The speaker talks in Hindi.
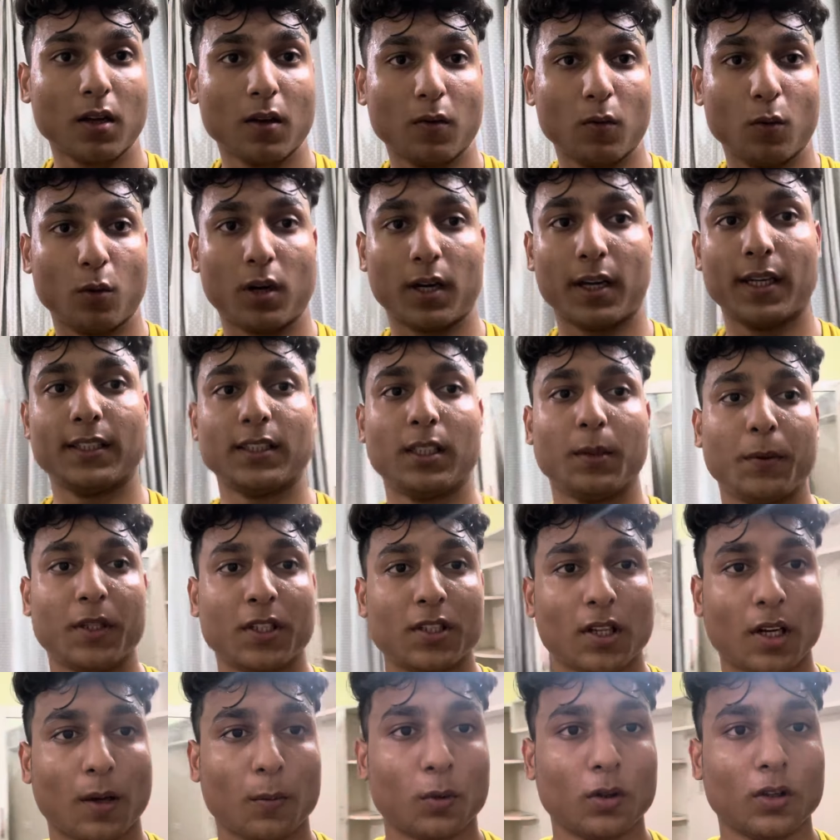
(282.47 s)
पूरा इसी
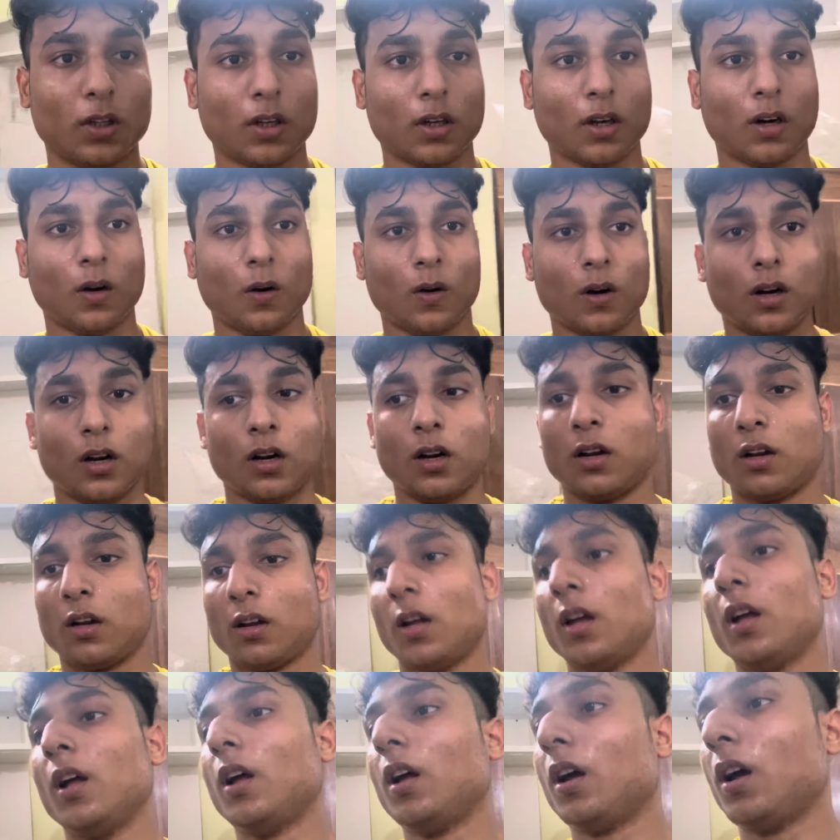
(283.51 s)
पीछे आपको दिख रहा होगा
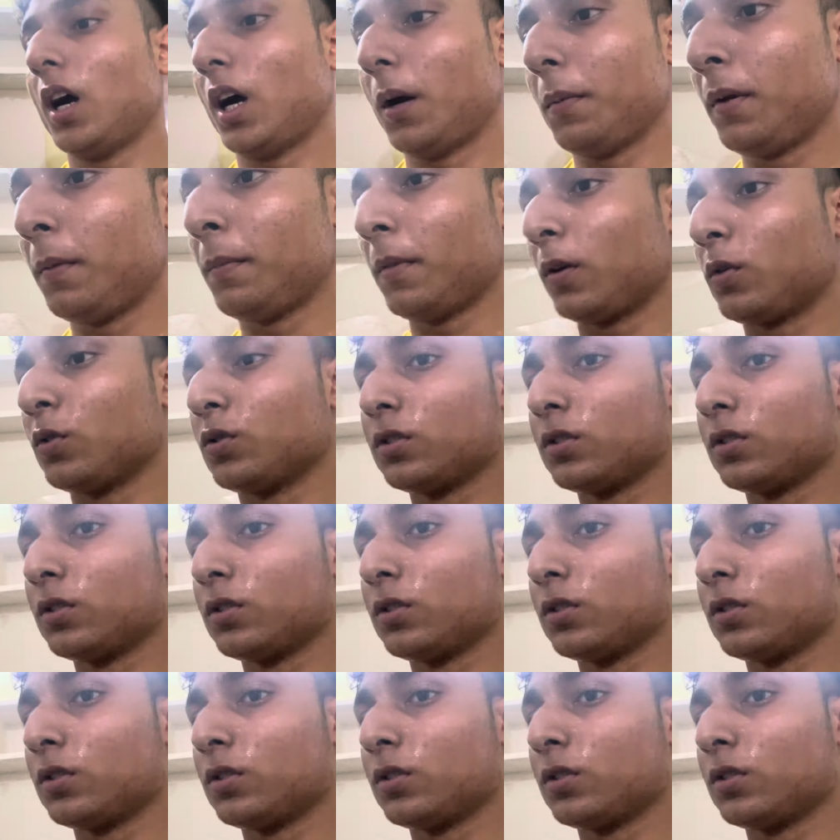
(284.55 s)
अभी मैं कुछ